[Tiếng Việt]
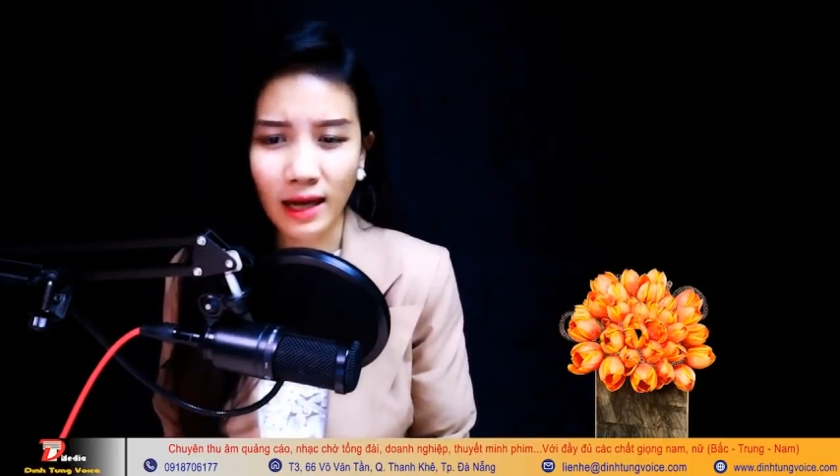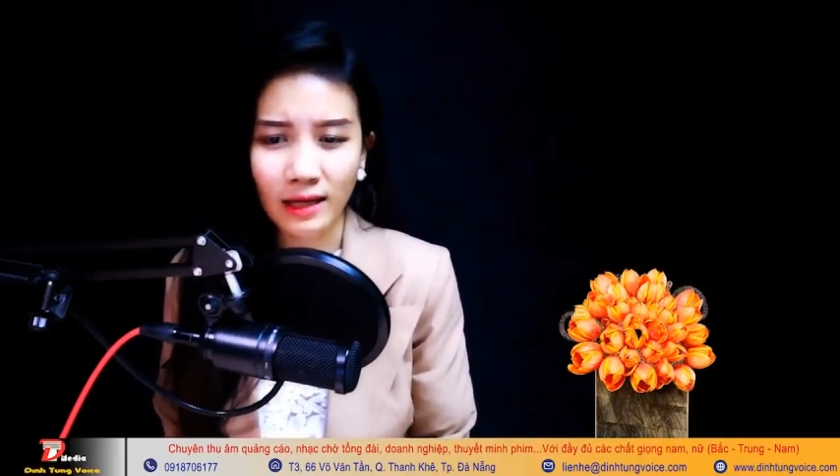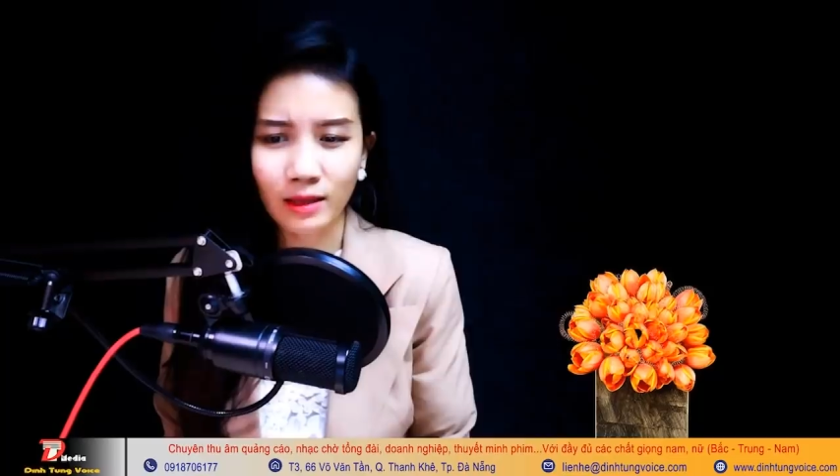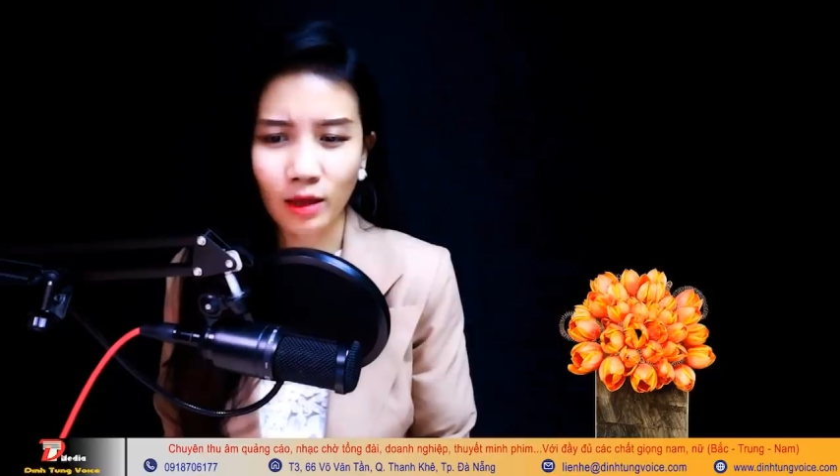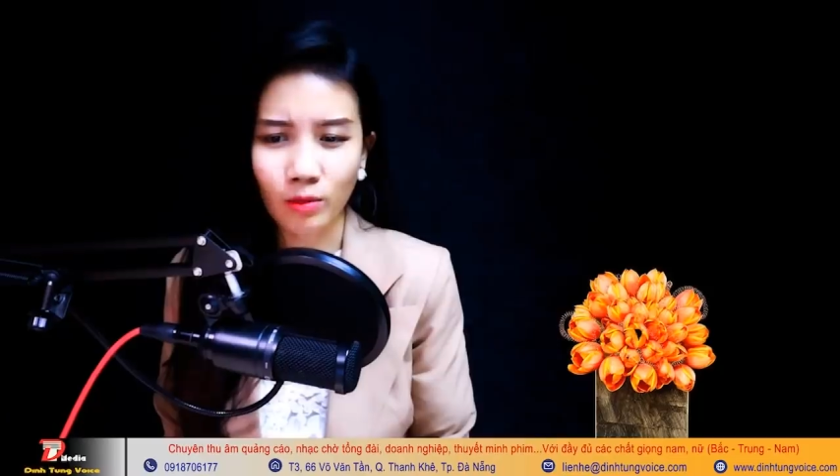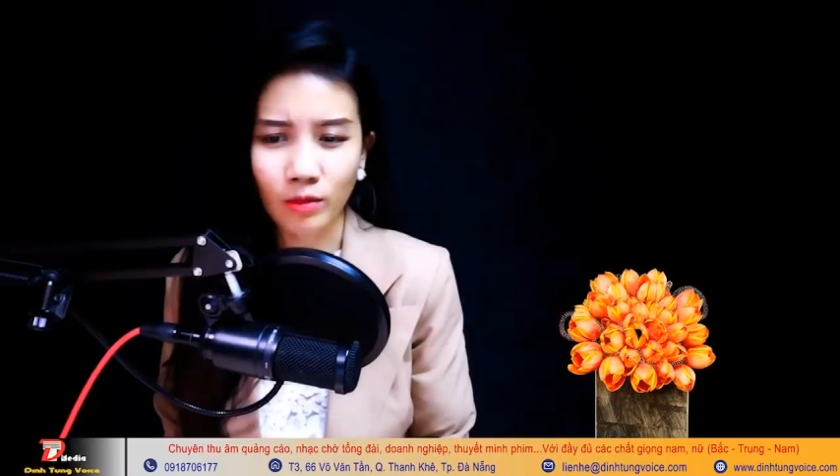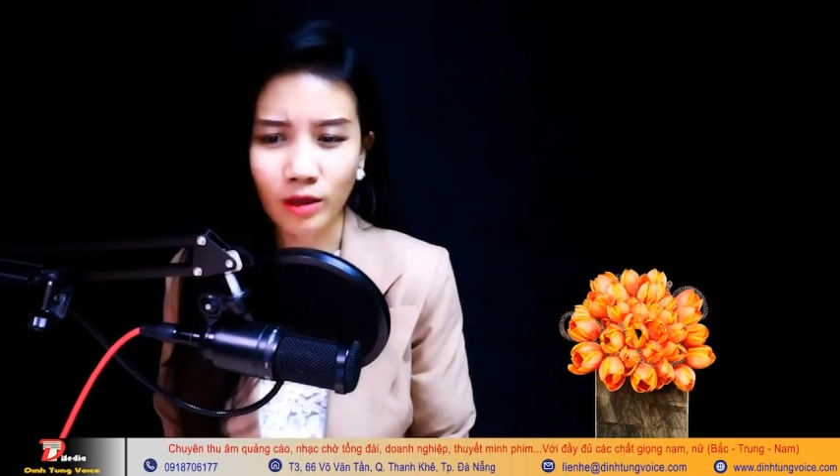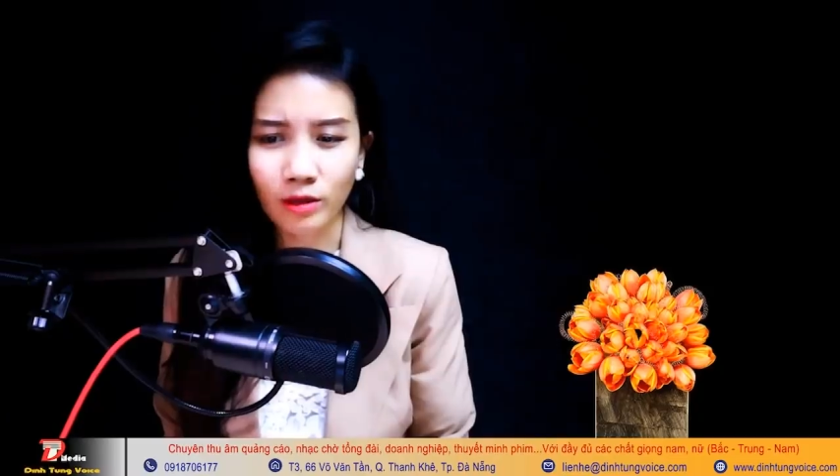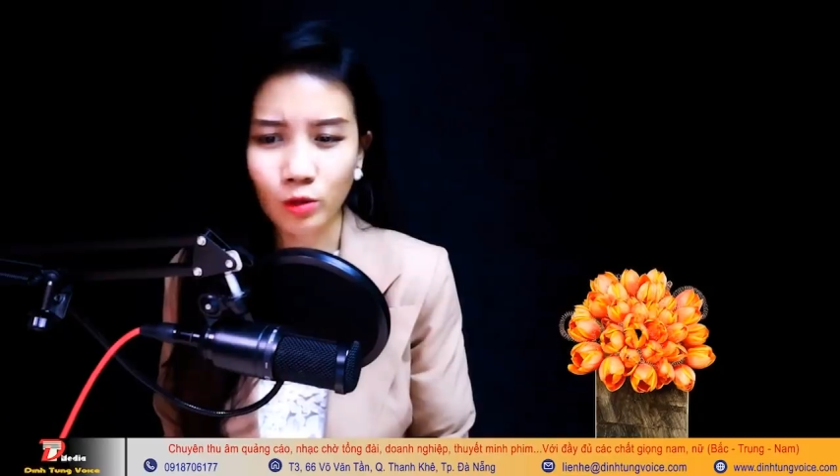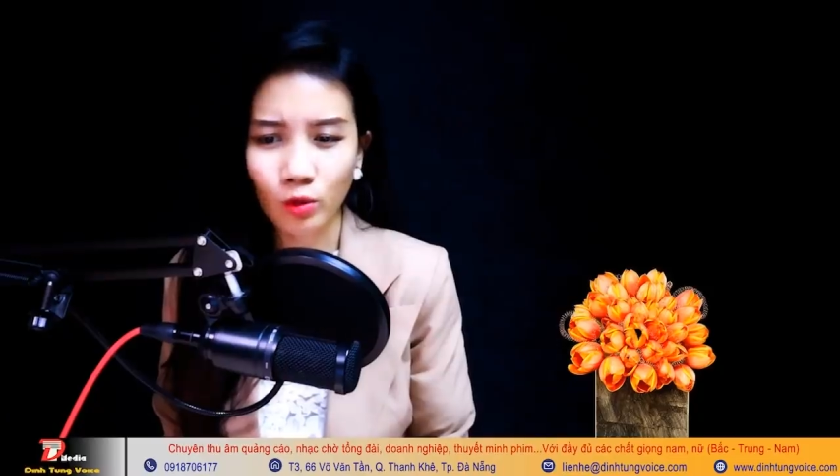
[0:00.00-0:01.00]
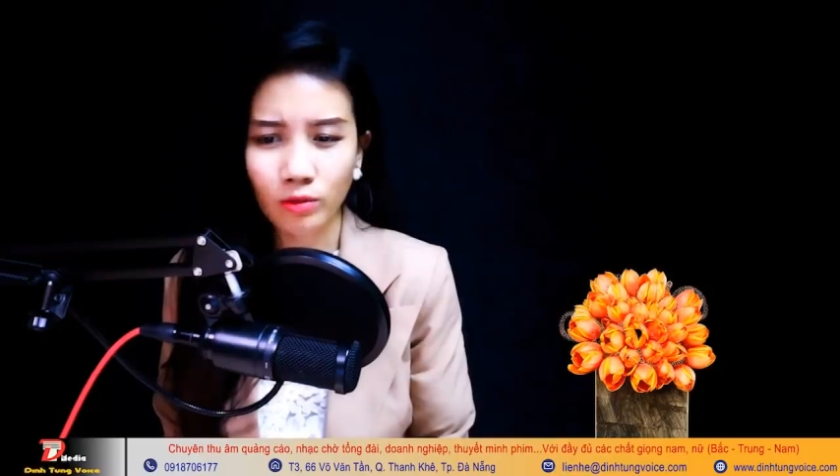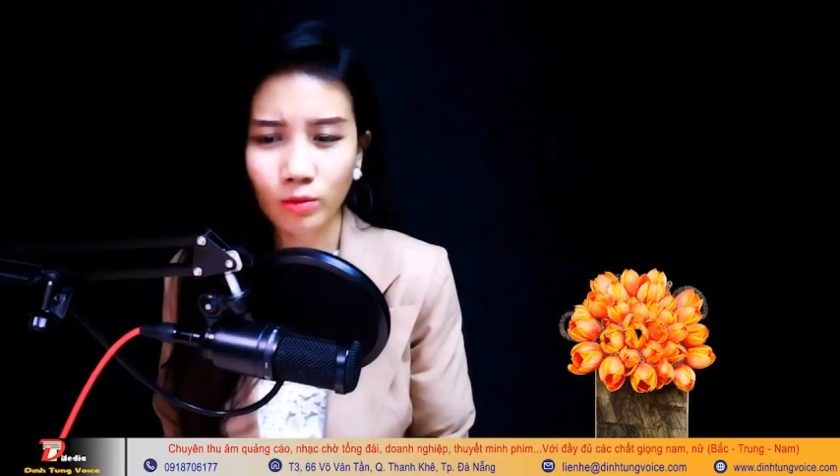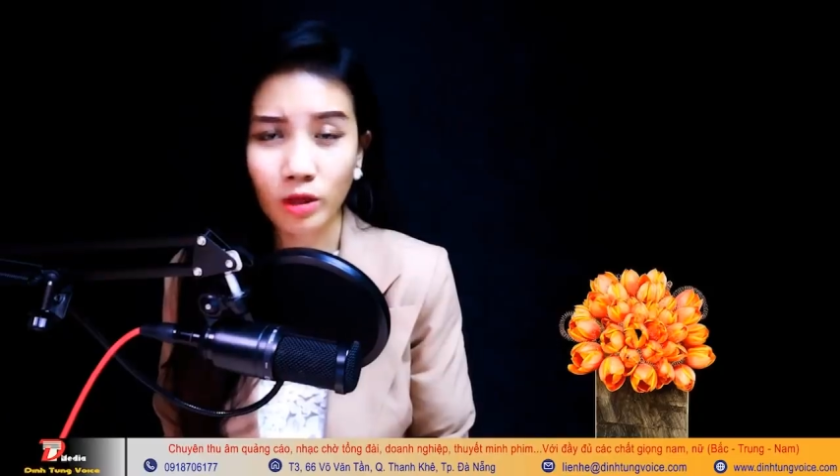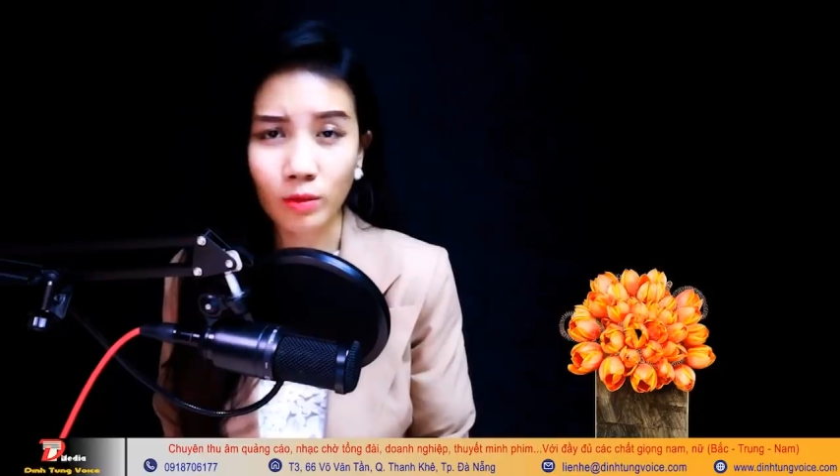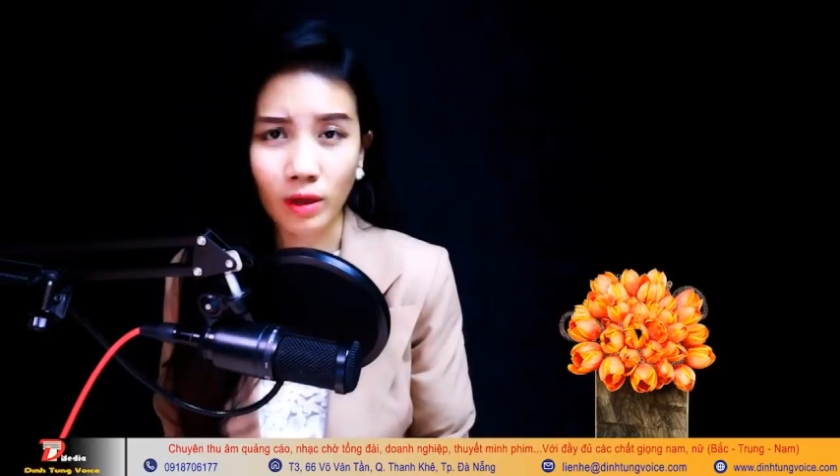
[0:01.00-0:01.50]
anh thầm nhớ suốt
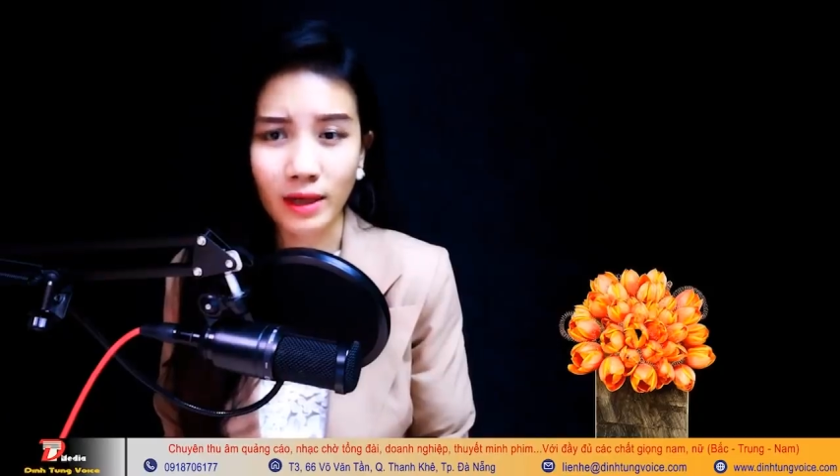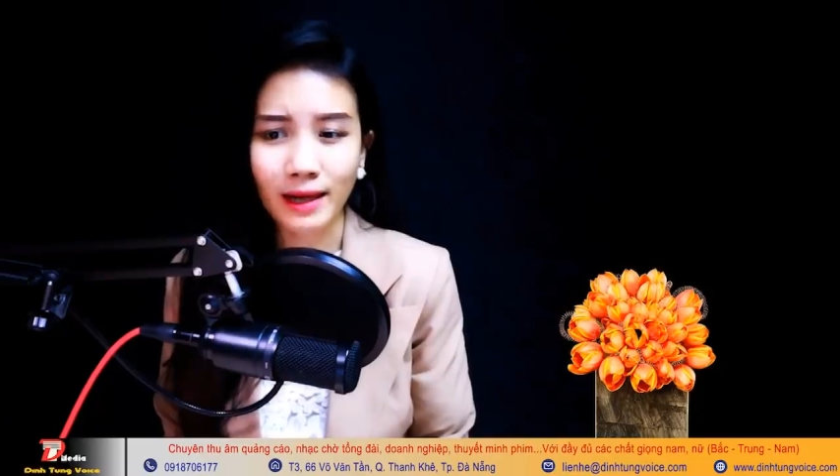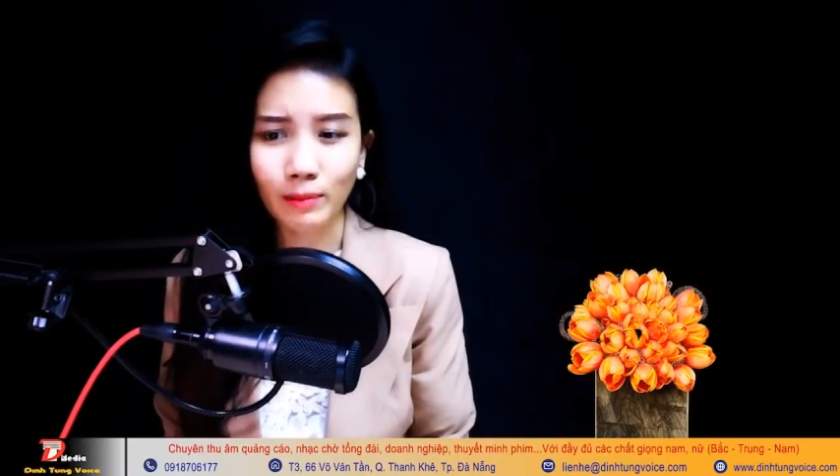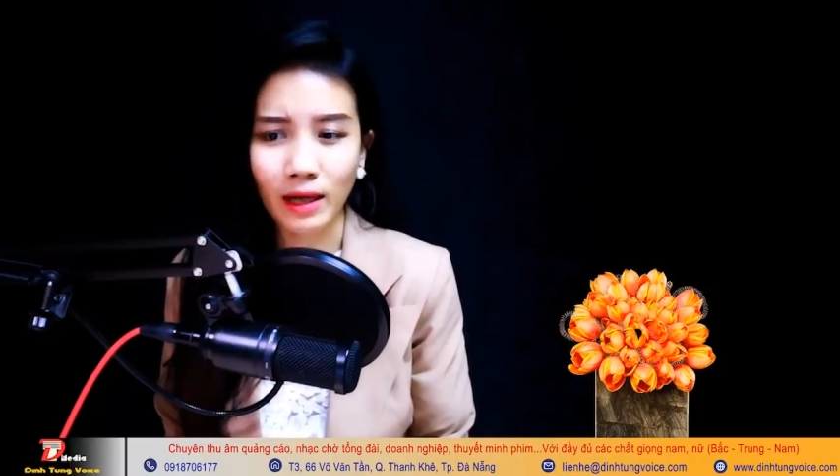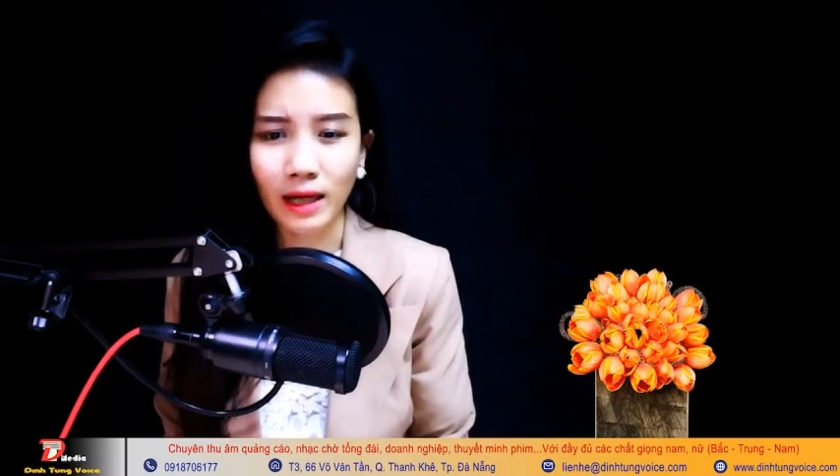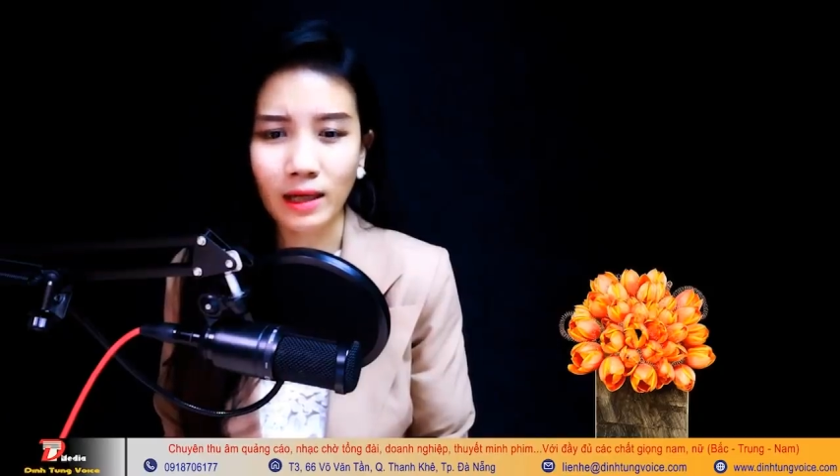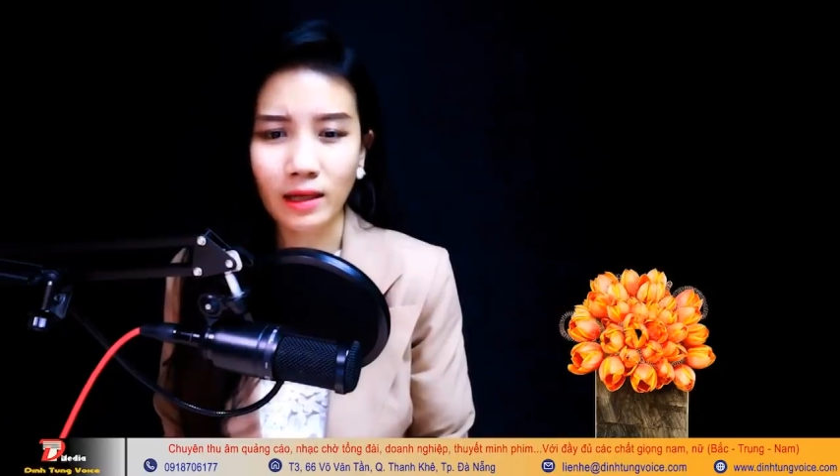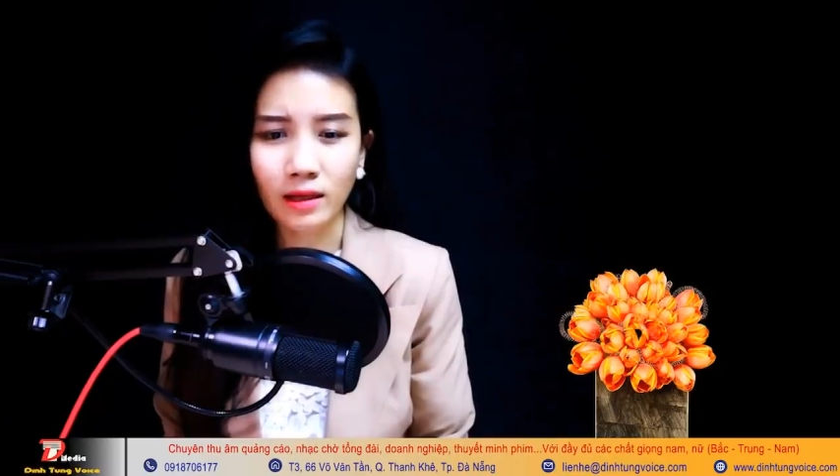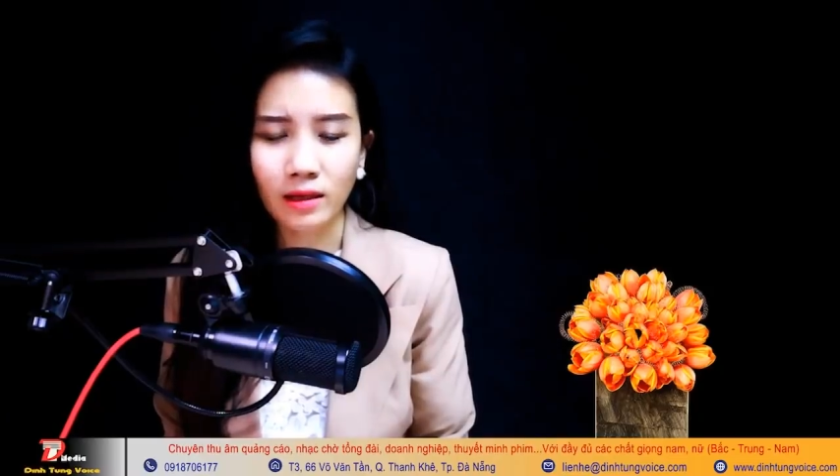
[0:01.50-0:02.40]
mười mấy năm nay.